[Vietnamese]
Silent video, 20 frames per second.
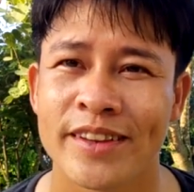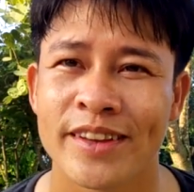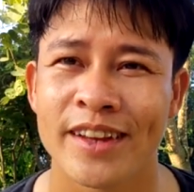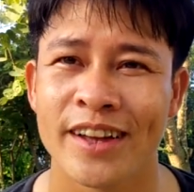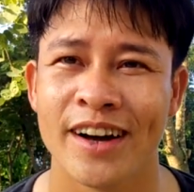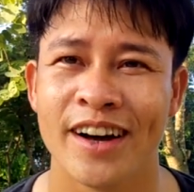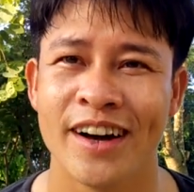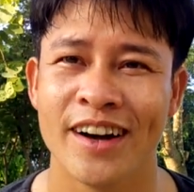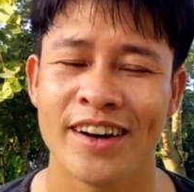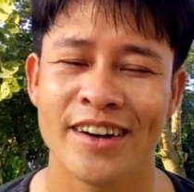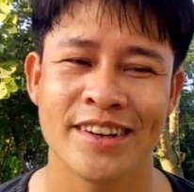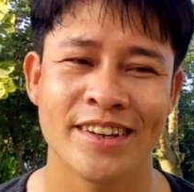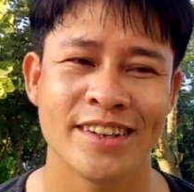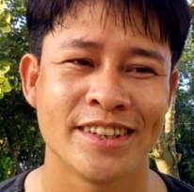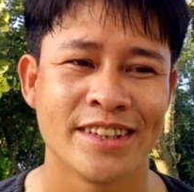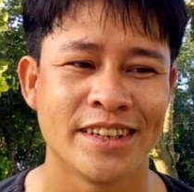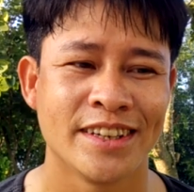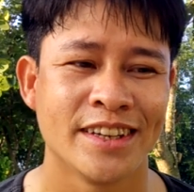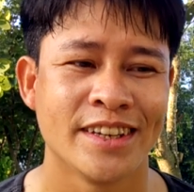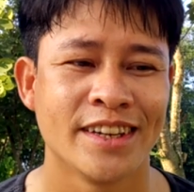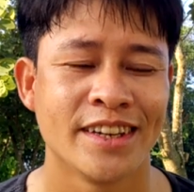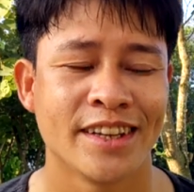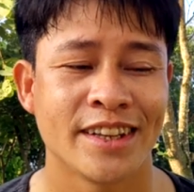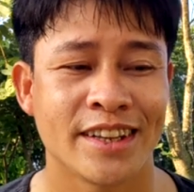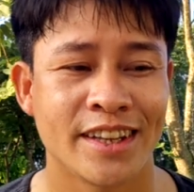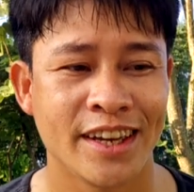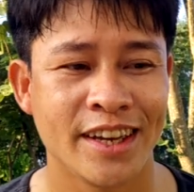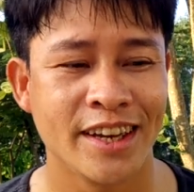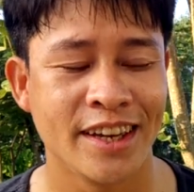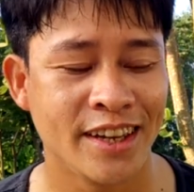À,
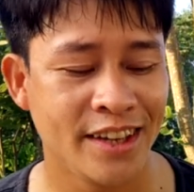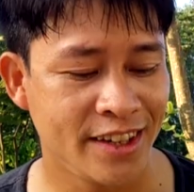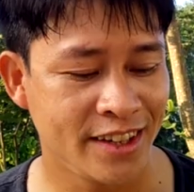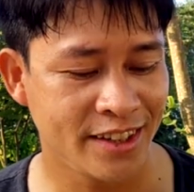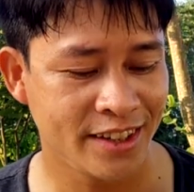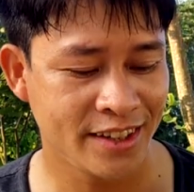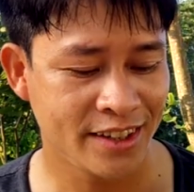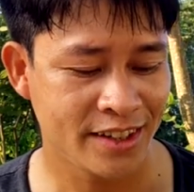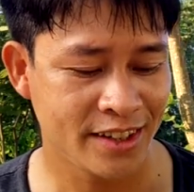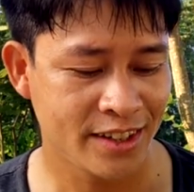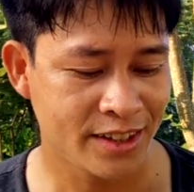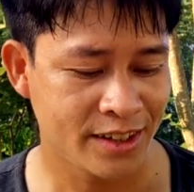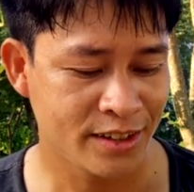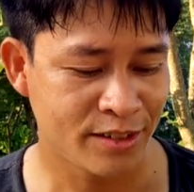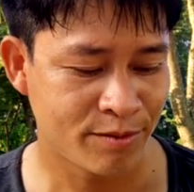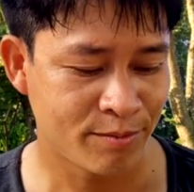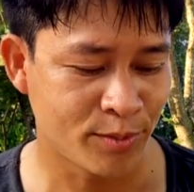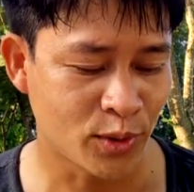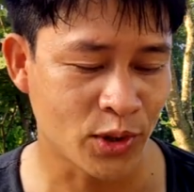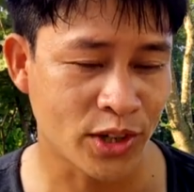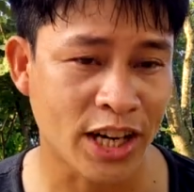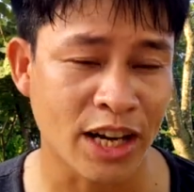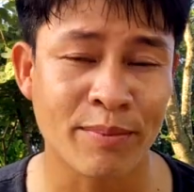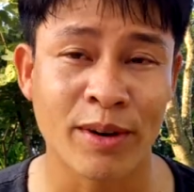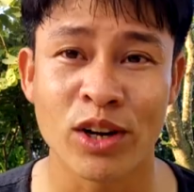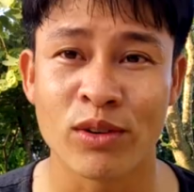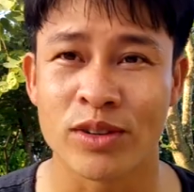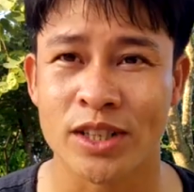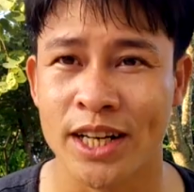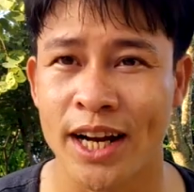thì một cái bất
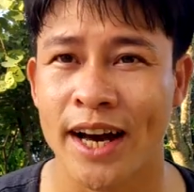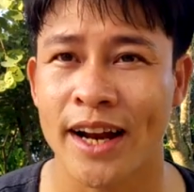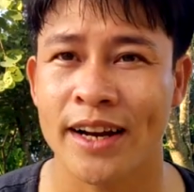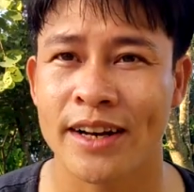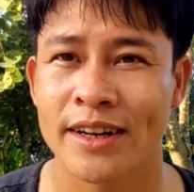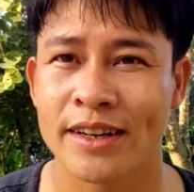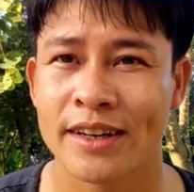động sản